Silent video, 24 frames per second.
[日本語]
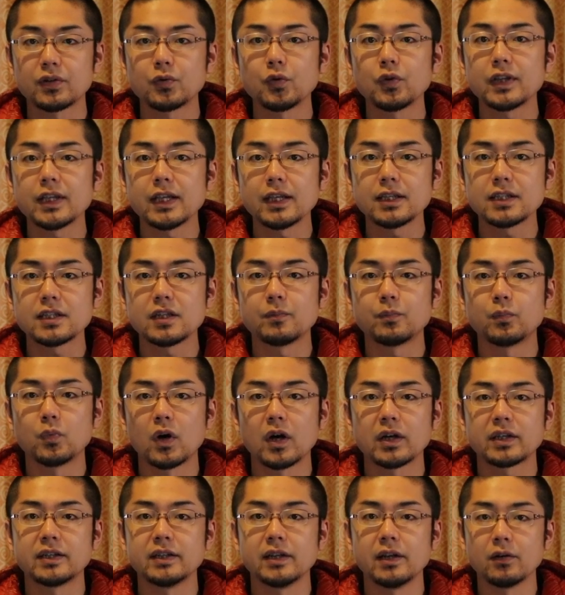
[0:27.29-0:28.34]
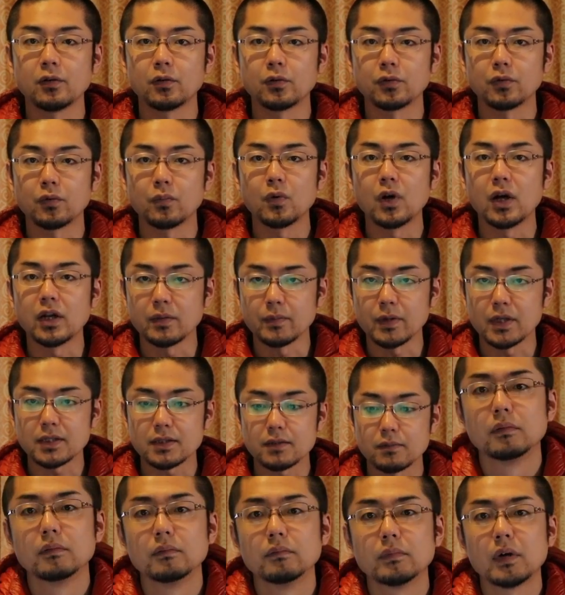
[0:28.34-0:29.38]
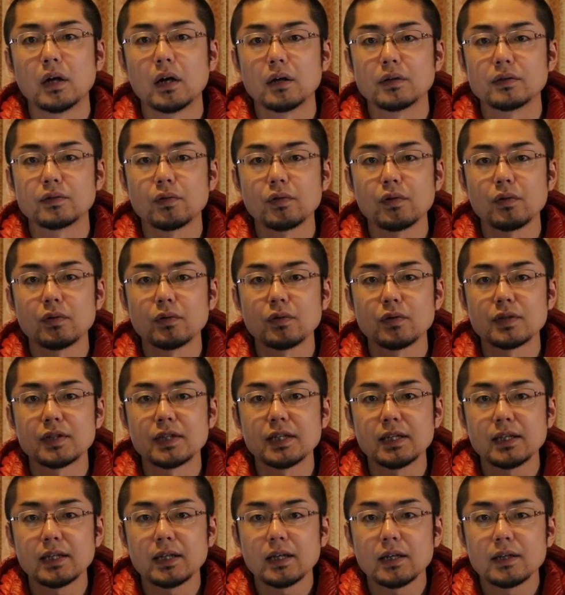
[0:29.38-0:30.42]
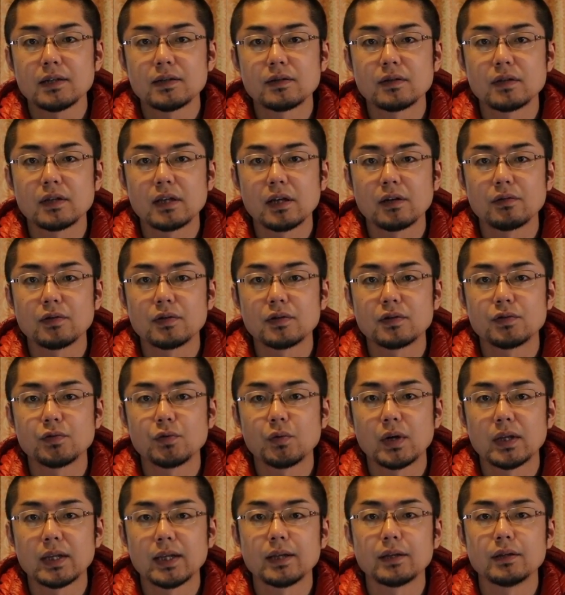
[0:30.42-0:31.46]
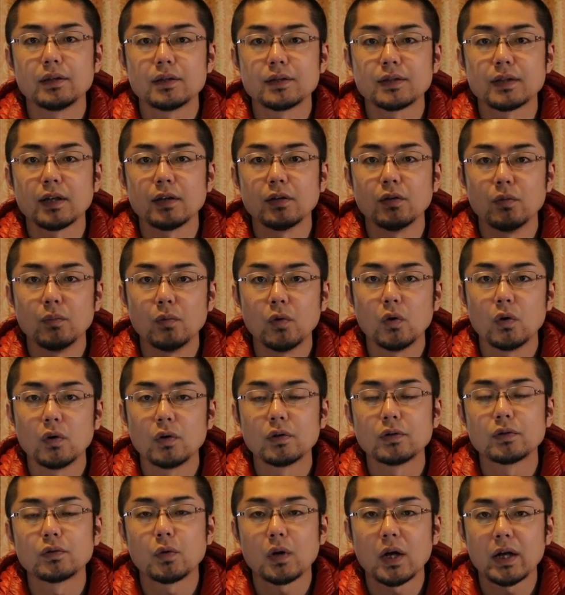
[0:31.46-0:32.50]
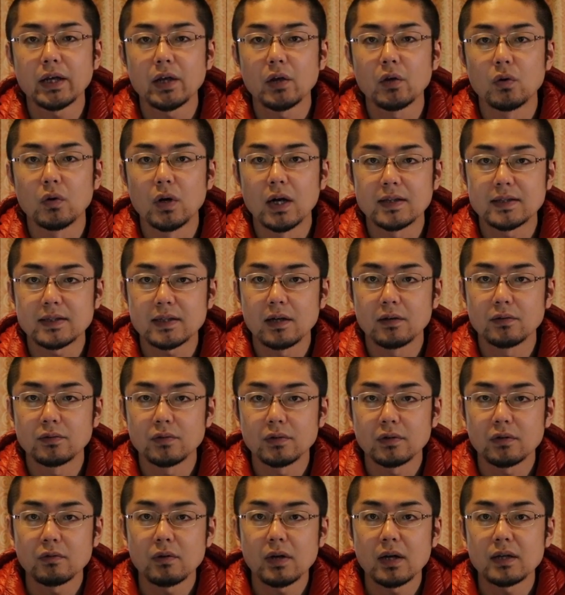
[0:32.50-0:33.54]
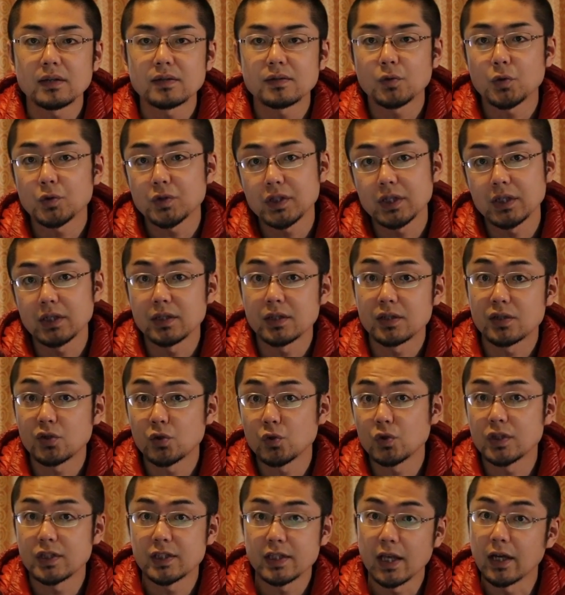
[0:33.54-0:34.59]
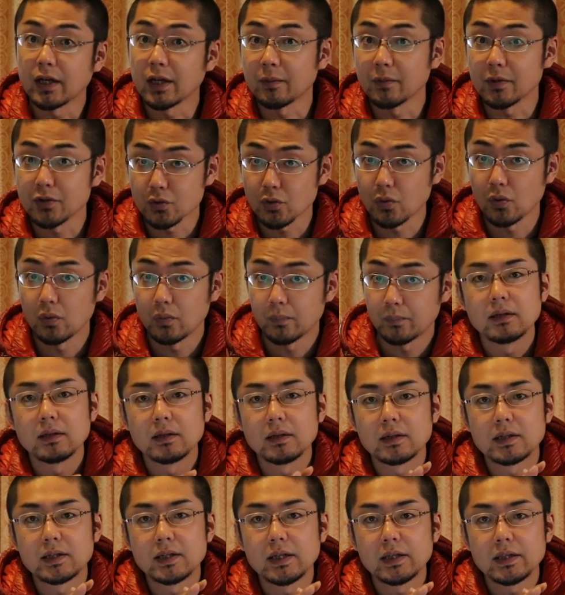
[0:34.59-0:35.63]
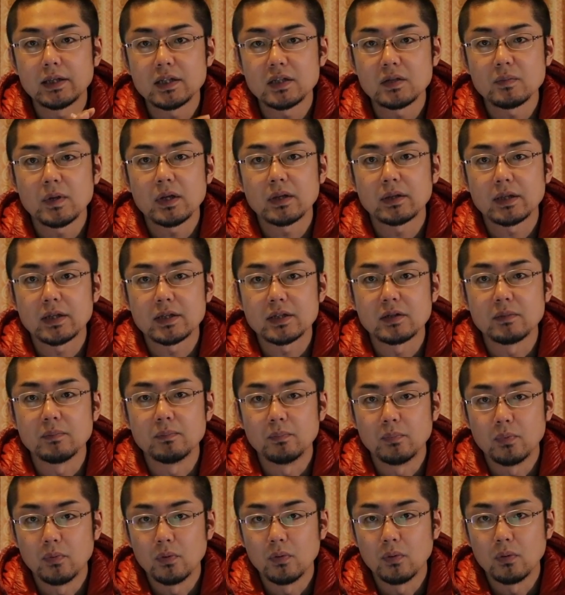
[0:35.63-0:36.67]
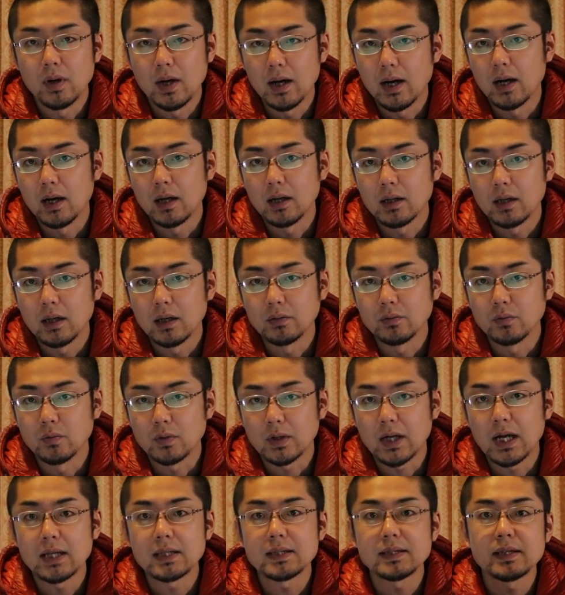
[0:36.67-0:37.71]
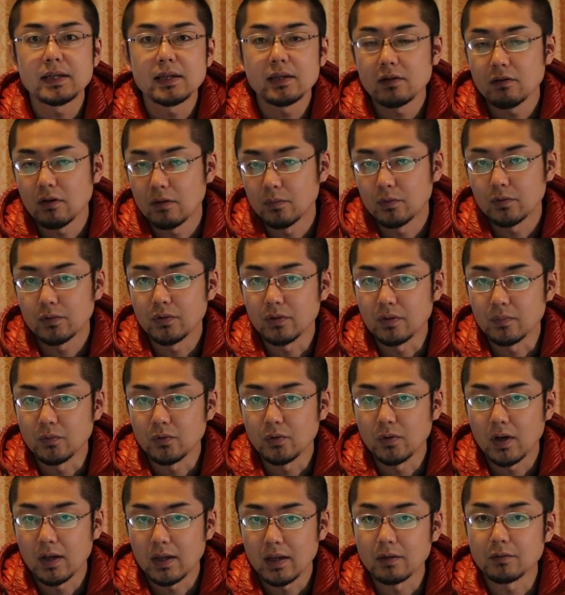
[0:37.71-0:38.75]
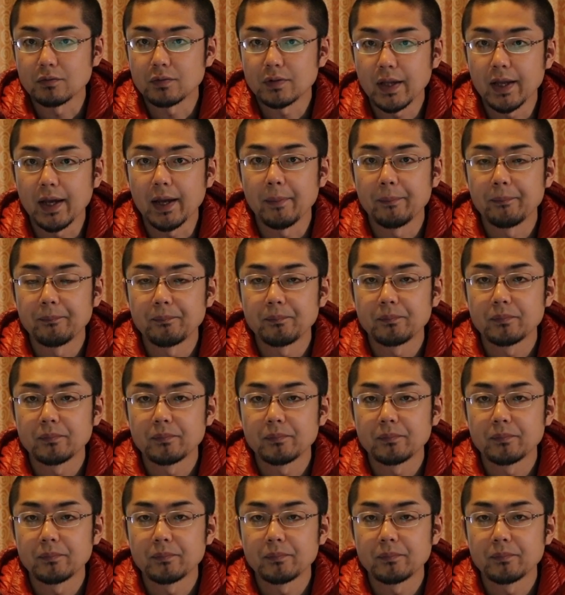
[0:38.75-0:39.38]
独りでに尻尾が切れることもありますまあ、それほど神経質になる必要はないんですけども、トカゲを扱うときは少し注意してあげましょう。切れてしまった尻尾は、あの、完全には元に戻らなくて、